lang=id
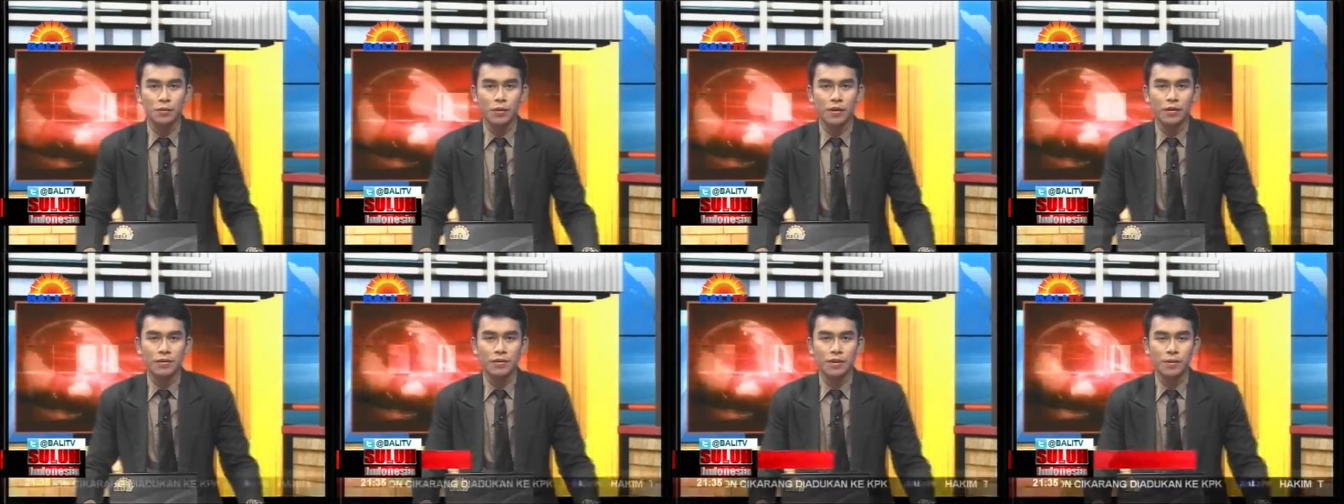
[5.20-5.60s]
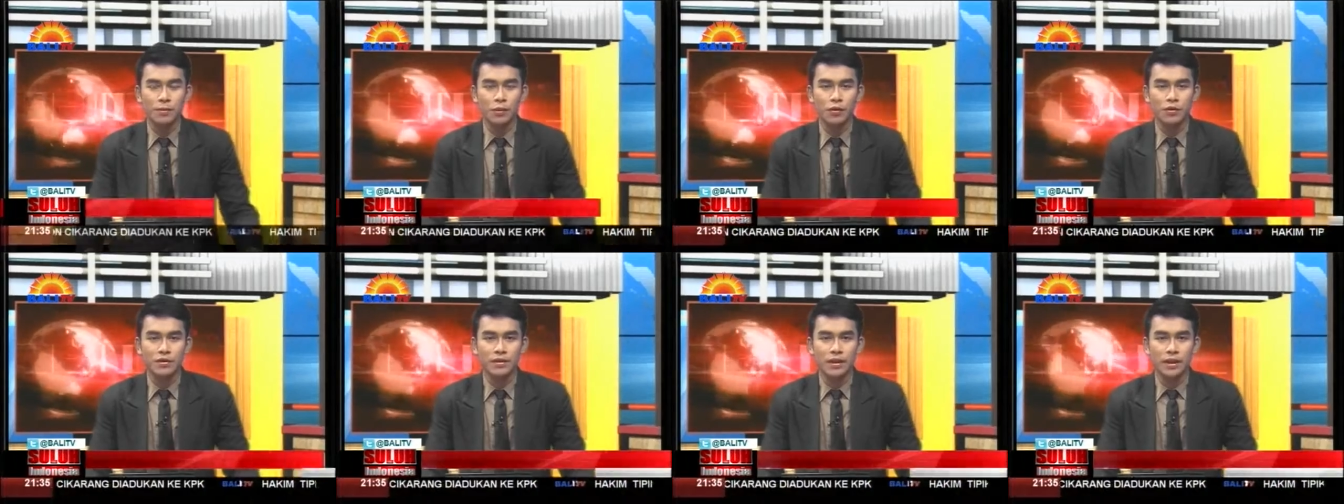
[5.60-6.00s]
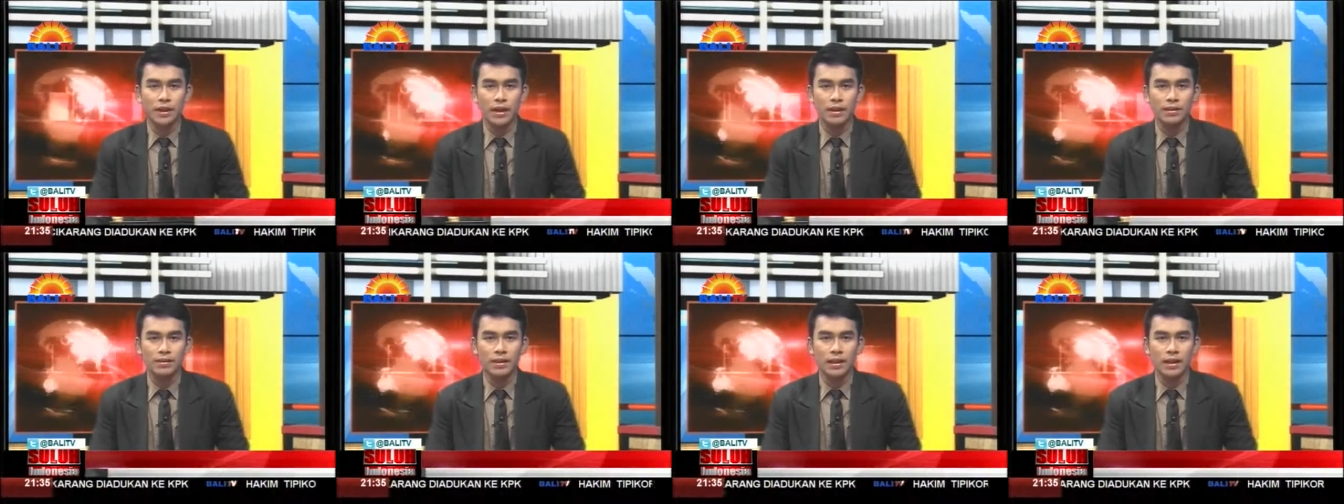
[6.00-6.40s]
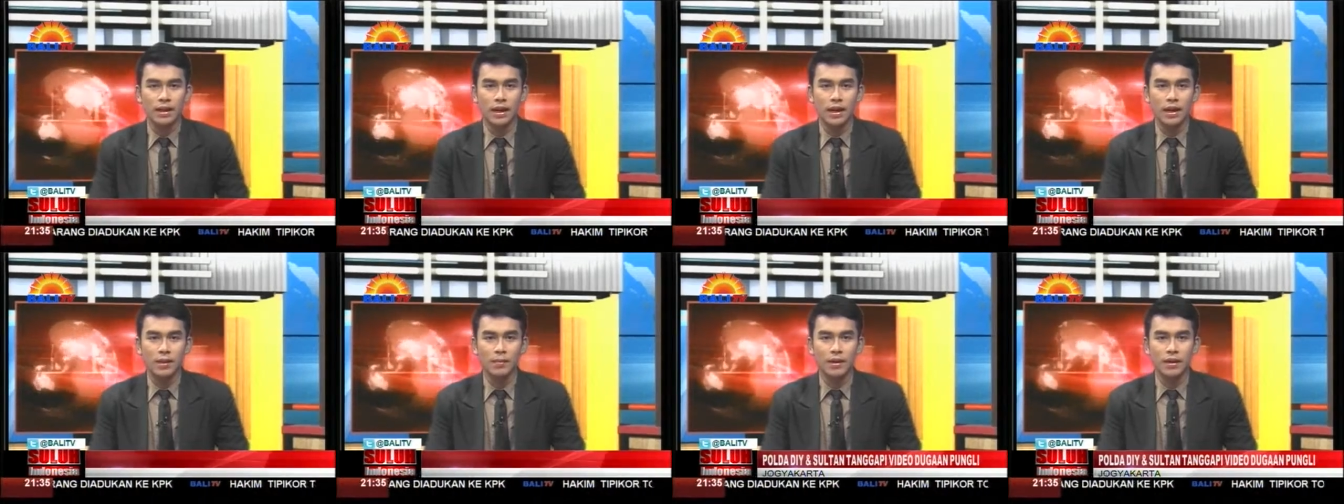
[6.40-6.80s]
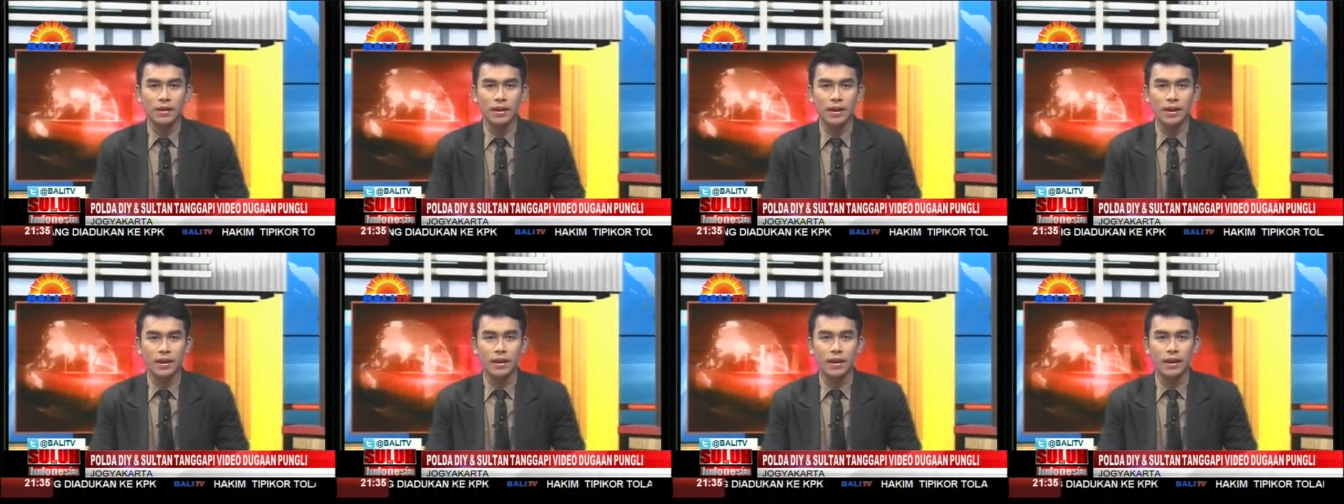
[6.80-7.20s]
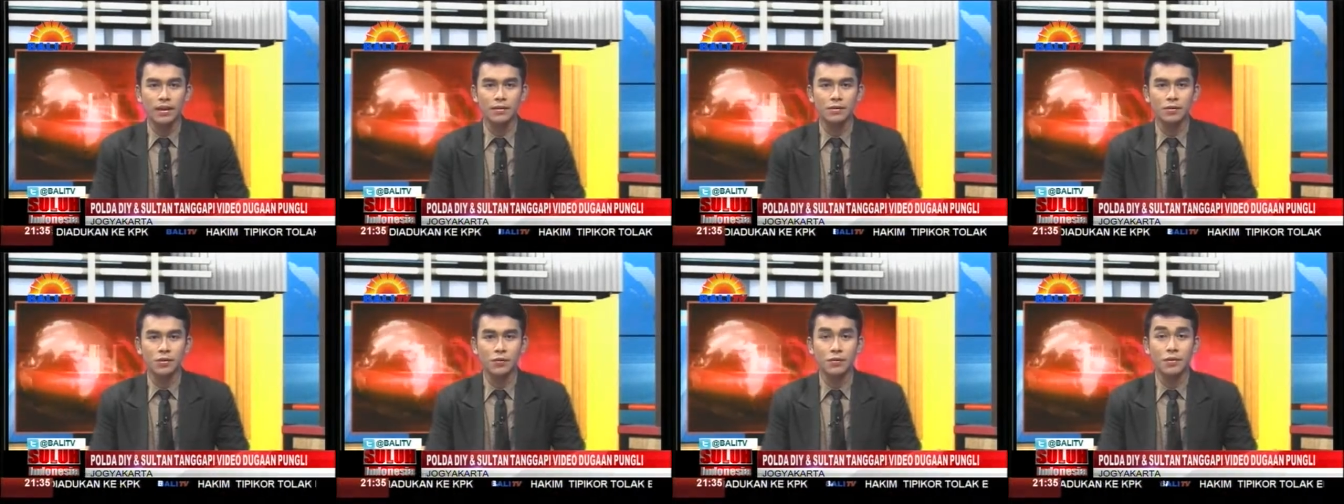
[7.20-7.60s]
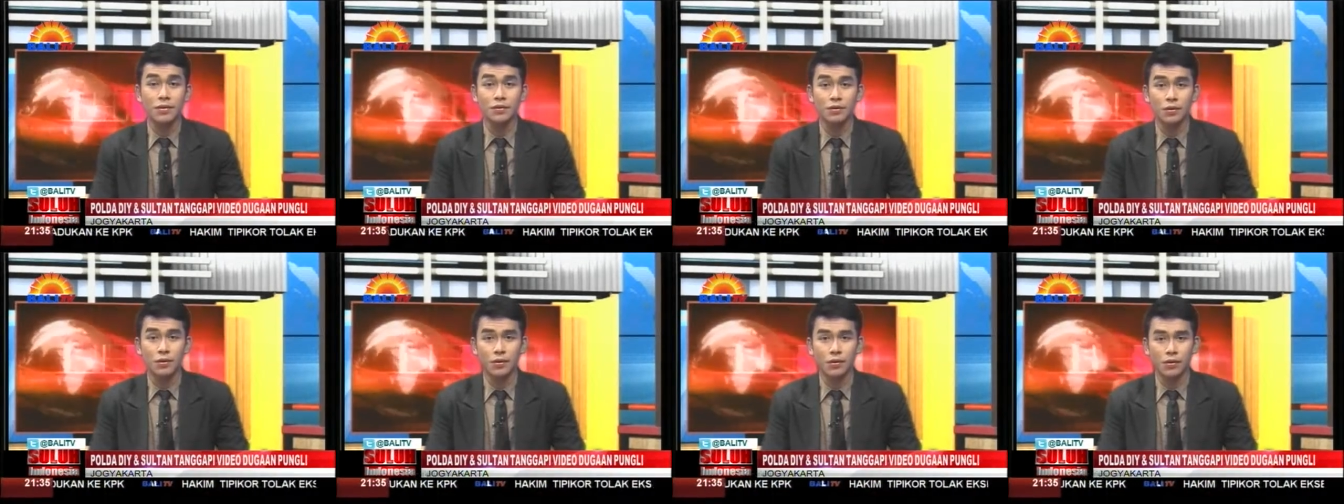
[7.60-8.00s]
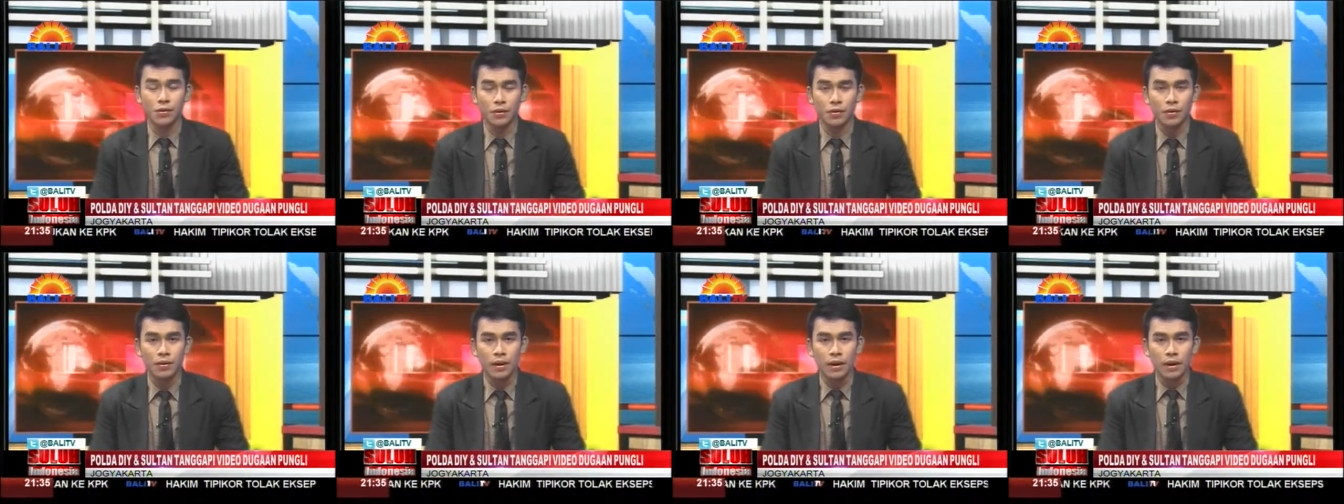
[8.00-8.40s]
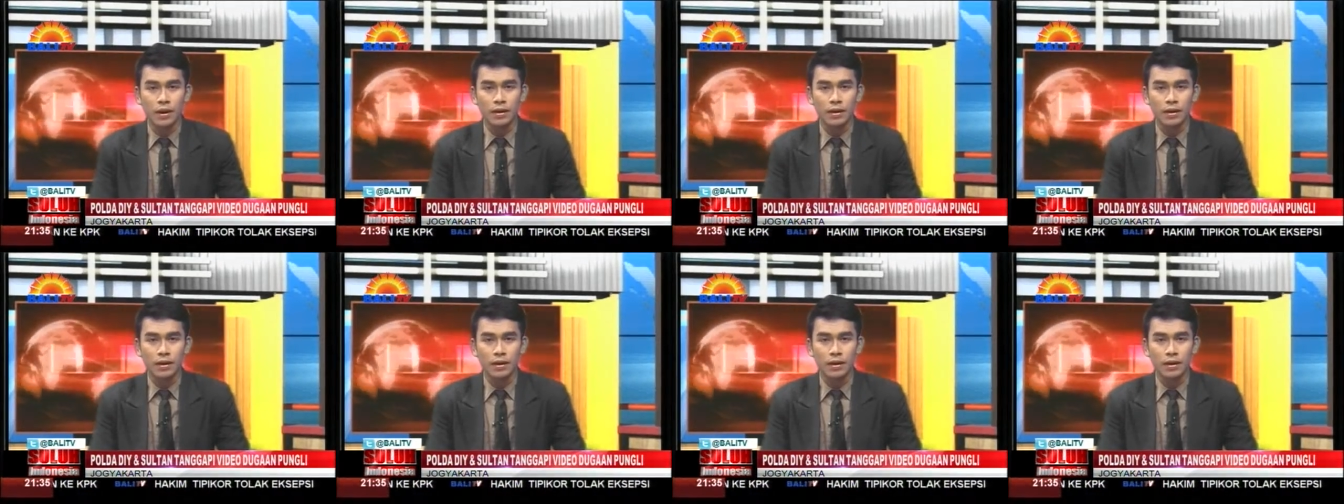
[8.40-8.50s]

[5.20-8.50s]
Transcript: petugas kepolisian hasil rekaman Elanto Wijoyono